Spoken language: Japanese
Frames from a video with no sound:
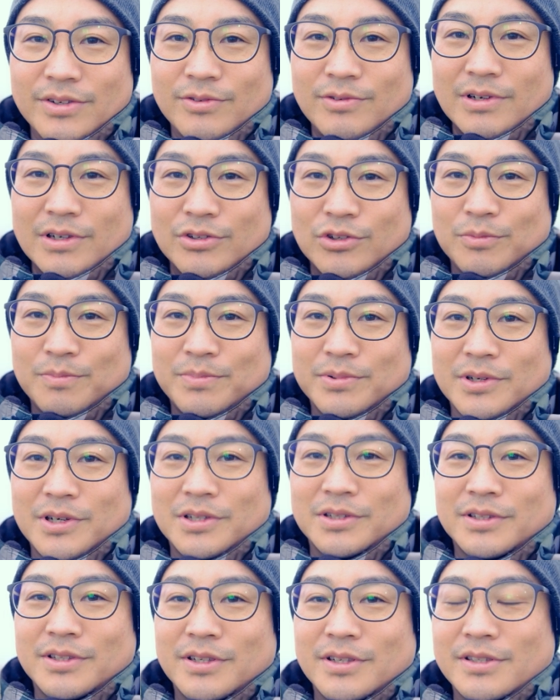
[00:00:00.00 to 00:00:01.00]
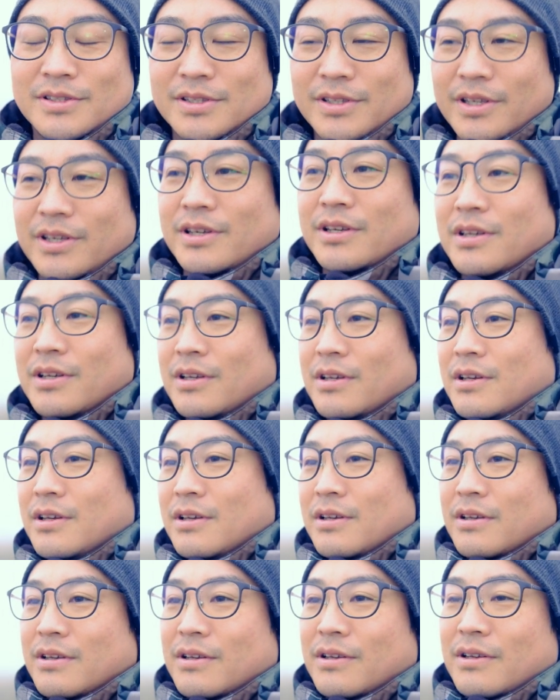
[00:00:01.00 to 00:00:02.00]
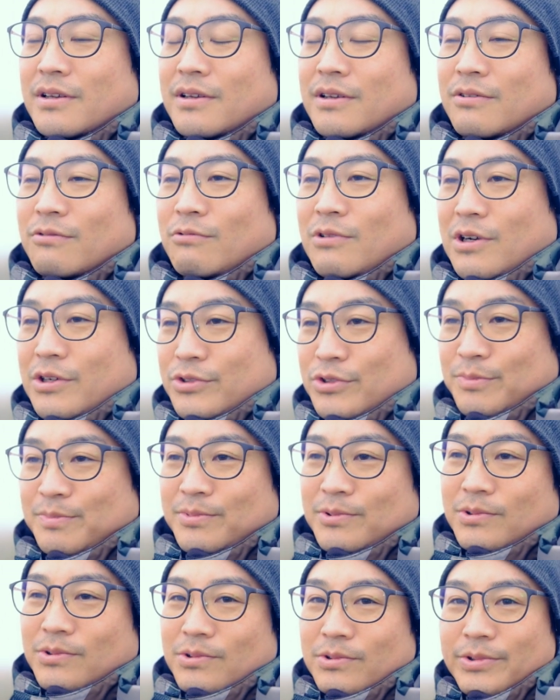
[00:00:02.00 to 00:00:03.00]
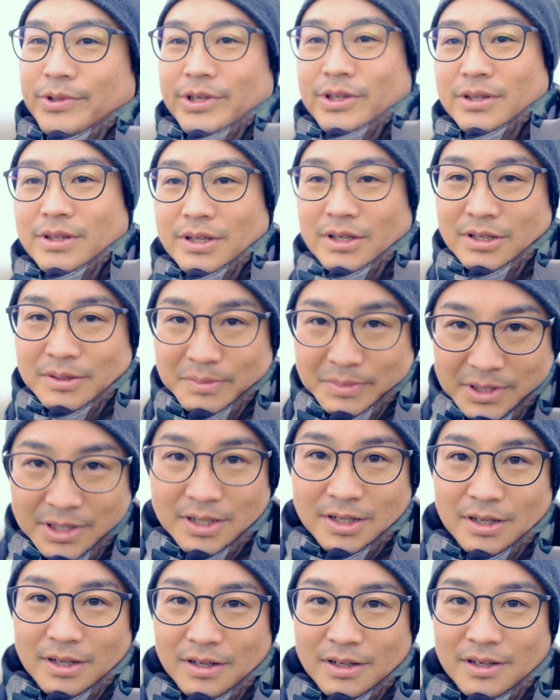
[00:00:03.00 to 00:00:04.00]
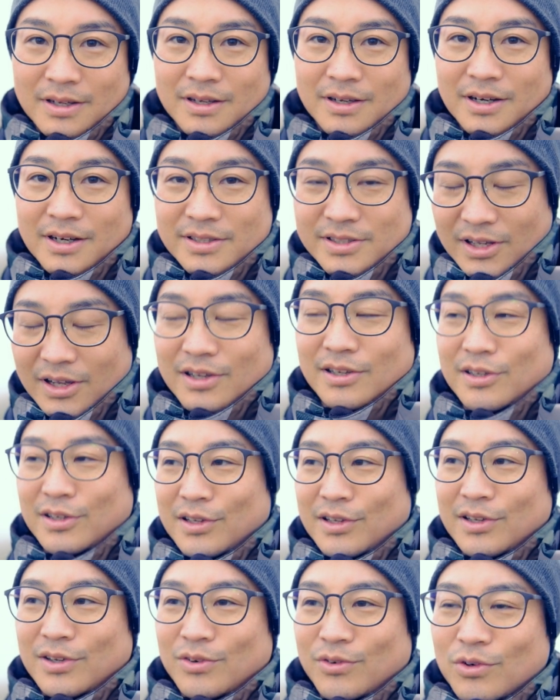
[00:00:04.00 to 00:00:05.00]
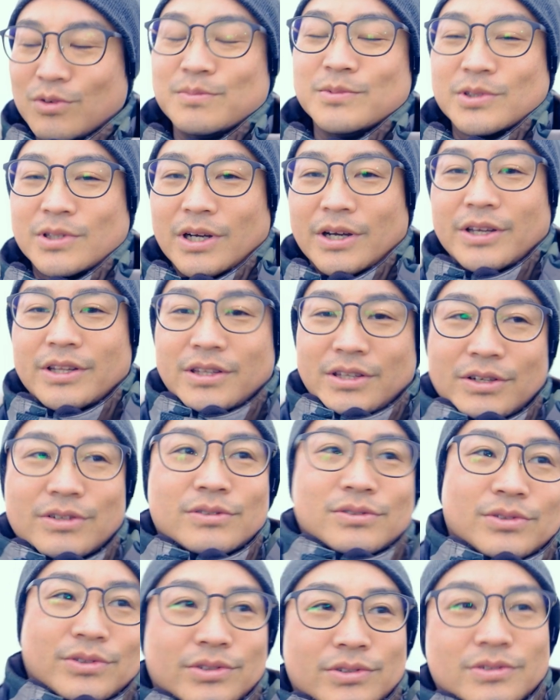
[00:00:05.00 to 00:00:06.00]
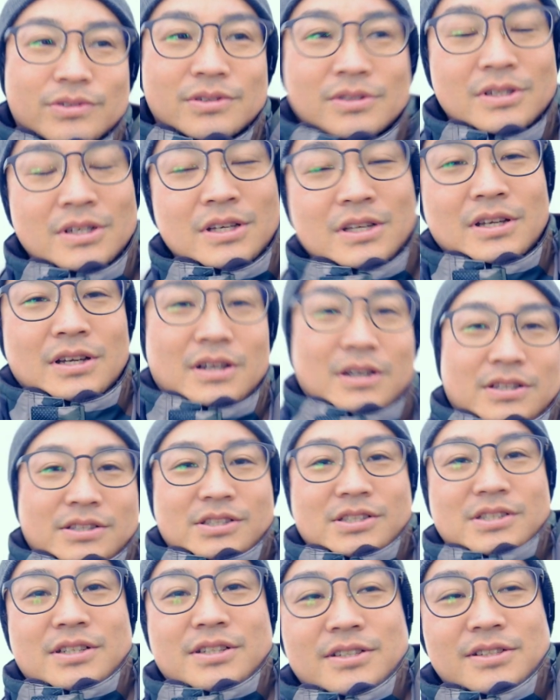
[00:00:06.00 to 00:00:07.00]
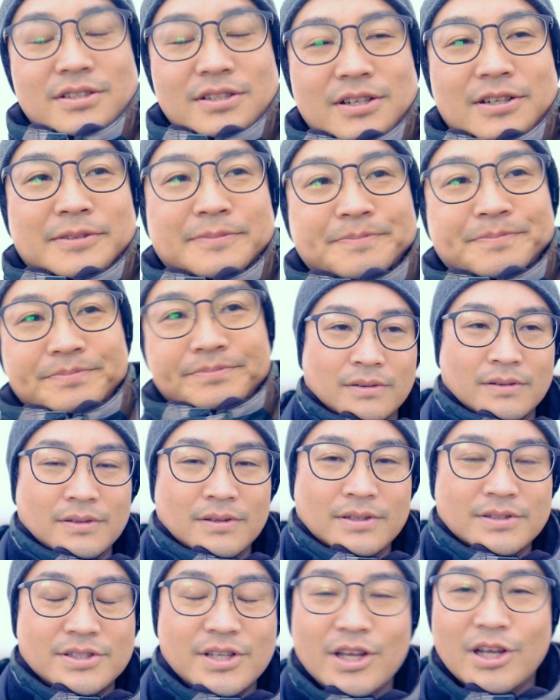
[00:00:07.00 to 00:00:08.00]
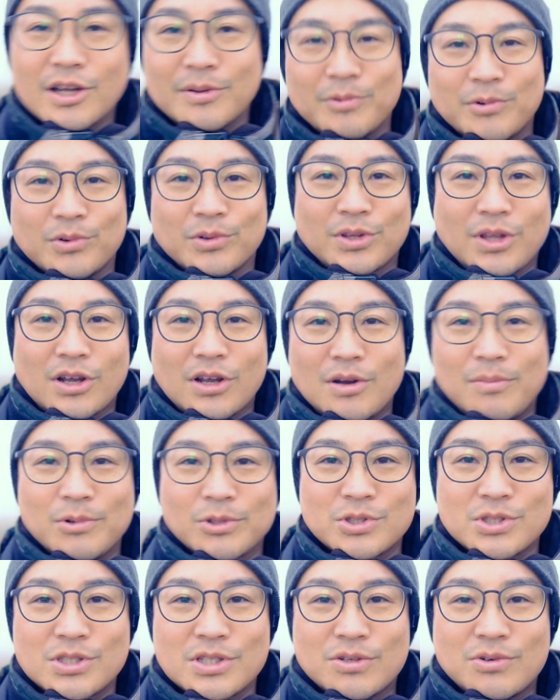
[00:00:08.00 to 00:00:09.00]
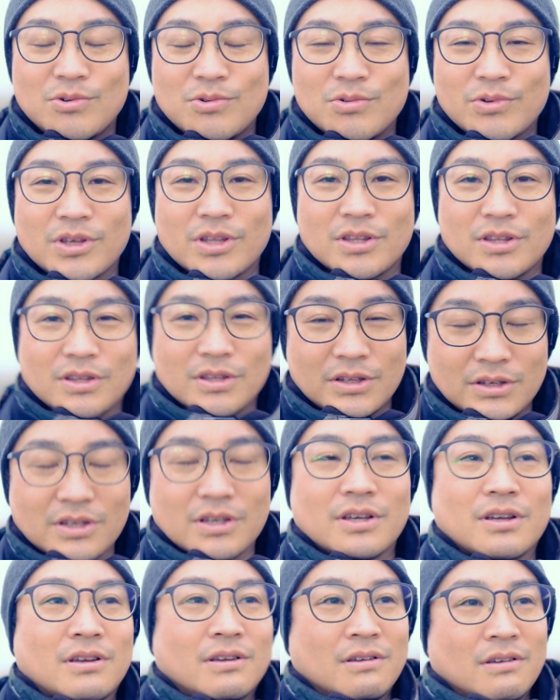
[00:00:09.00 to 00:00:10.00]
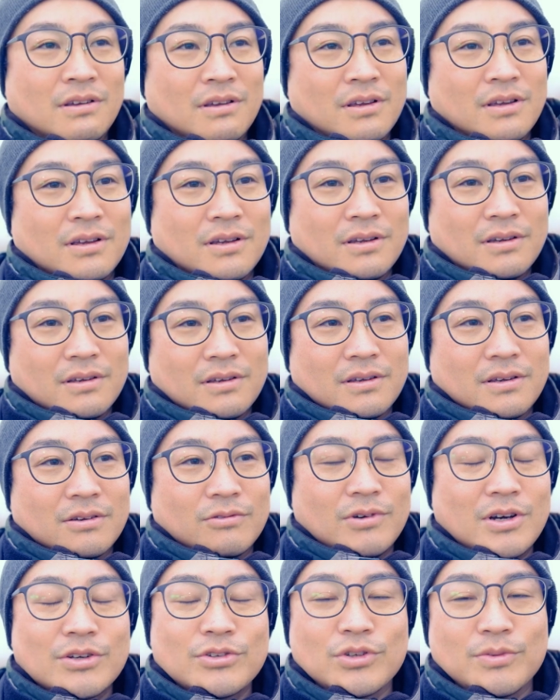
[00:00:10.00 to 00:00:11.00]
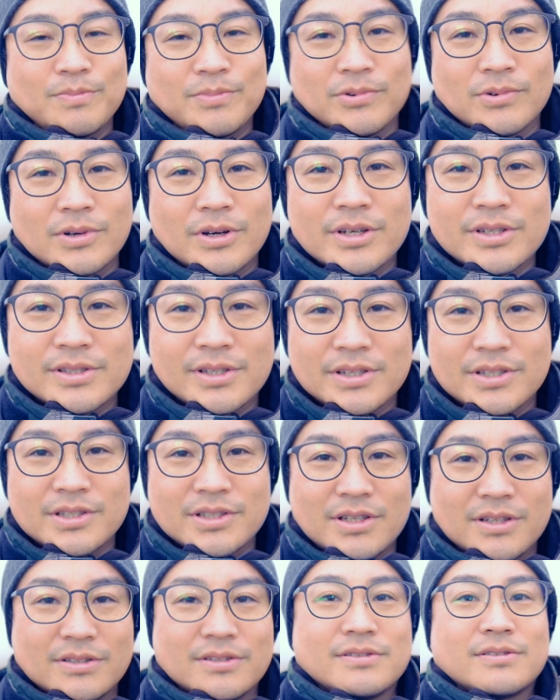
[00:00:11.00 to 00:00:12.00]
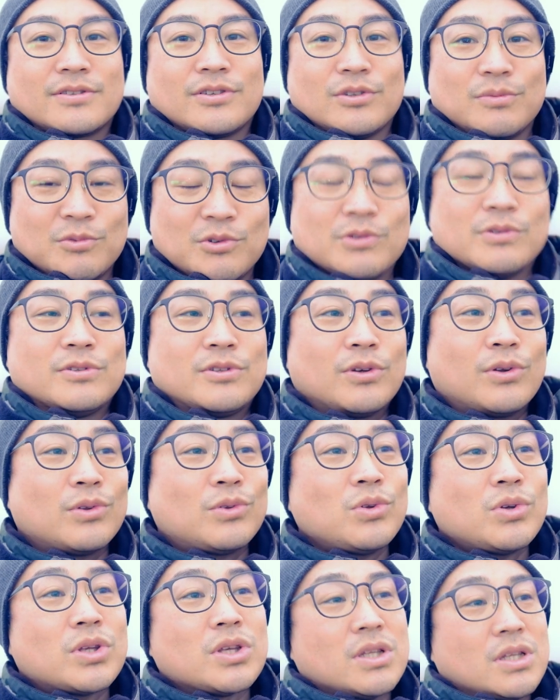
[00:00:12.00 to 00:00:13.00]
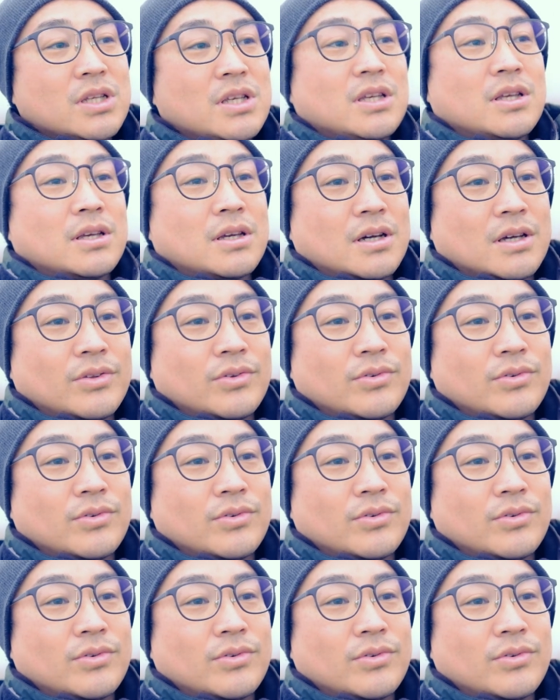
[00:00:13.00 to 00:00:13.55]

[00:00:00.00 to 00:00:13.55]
のワークショップがあってですね、ワークショップを終えて今朝を迎えてるという感じなんですが、前回もこの高ぼっち高原で、ワークショップを開催したんですけども、その時に